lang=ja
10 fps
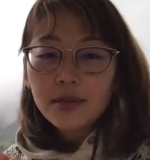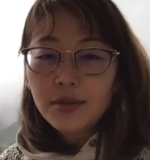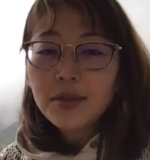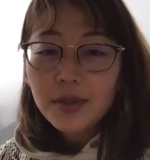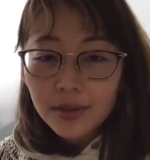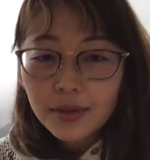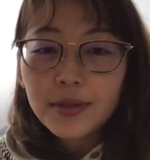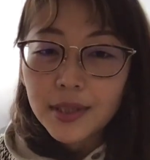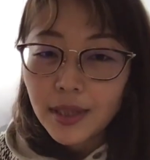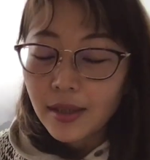そういうこ
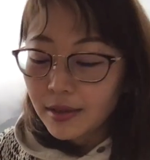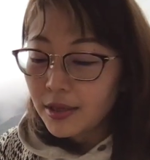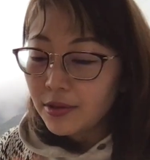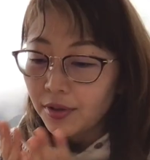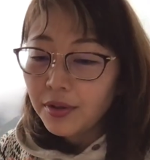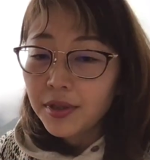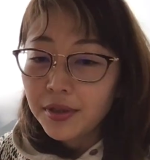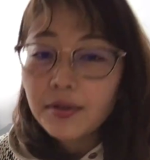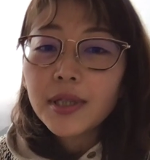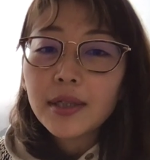とじゃなくて、それを
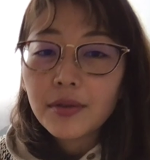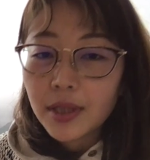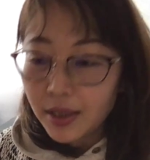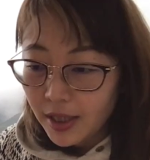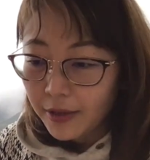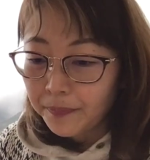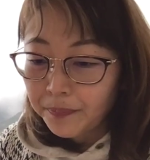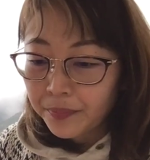読んだ時に、